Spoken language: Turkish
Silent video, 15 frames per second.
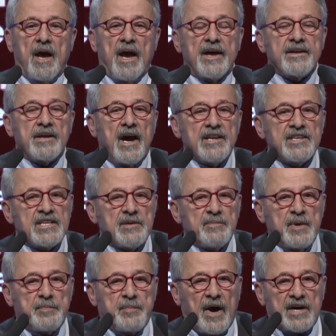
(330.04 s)

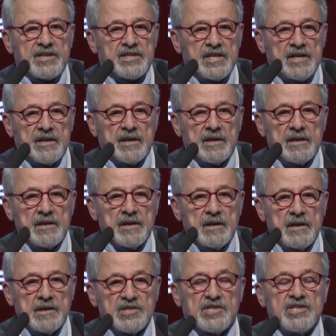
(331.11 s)
herhangi bir parti
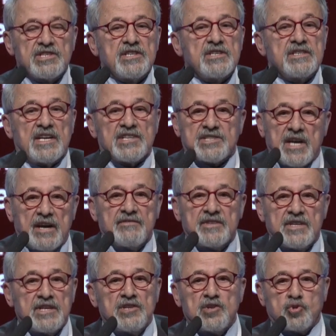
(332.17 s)
sizin de
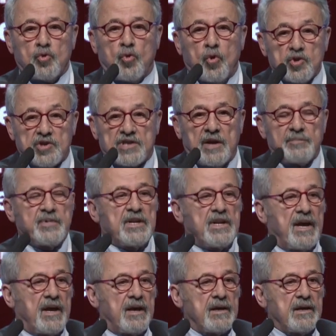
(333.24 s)
sevdiğiniz olsa
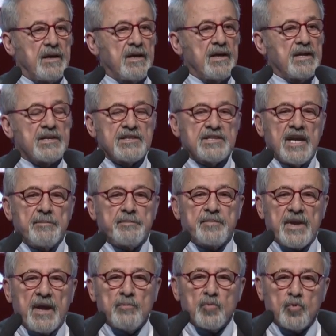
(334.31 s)
bile
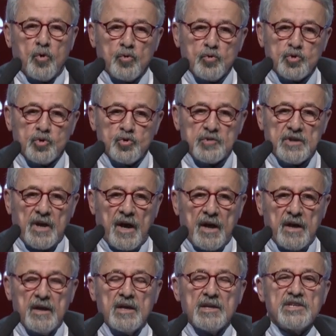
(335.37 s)
deprem konusunda,
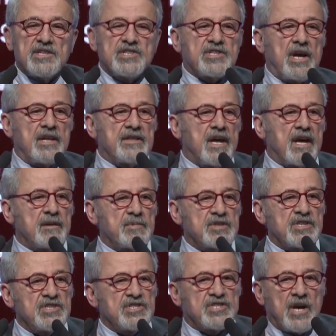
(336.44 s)

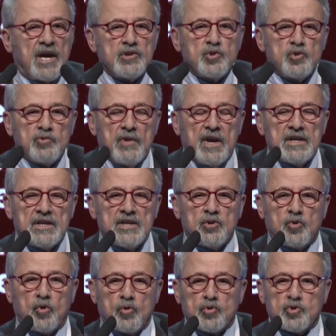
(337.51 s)
insanlarımızın can
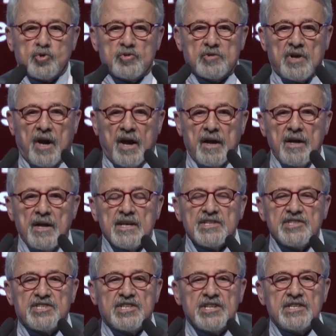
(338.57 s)
güvenliği konusunda
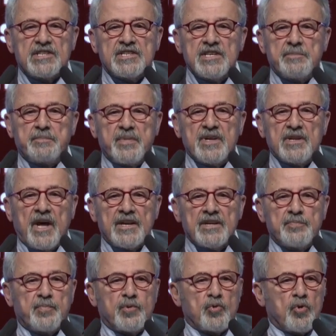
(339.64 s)
ciddi
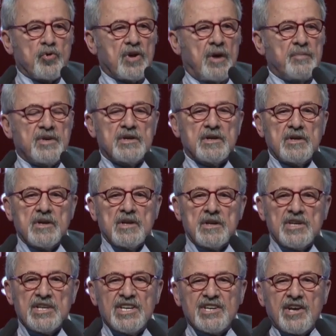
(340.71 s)
planı, programı,
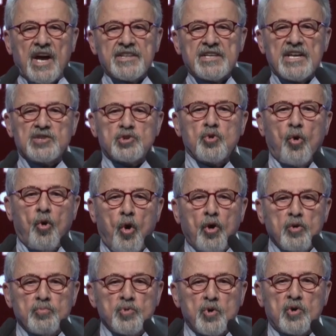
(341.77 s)
iradesi
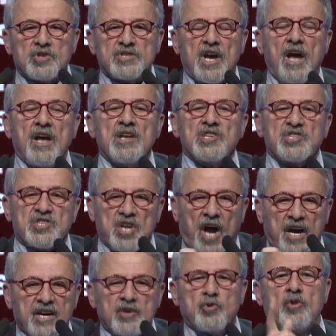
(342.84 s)
olmuyorsa
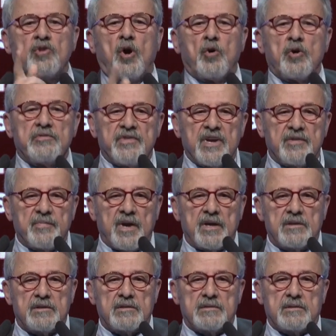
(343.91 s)
sakın ona oy
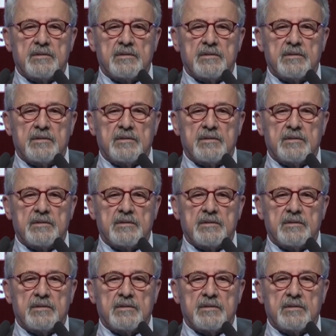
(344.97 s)
vermeyin.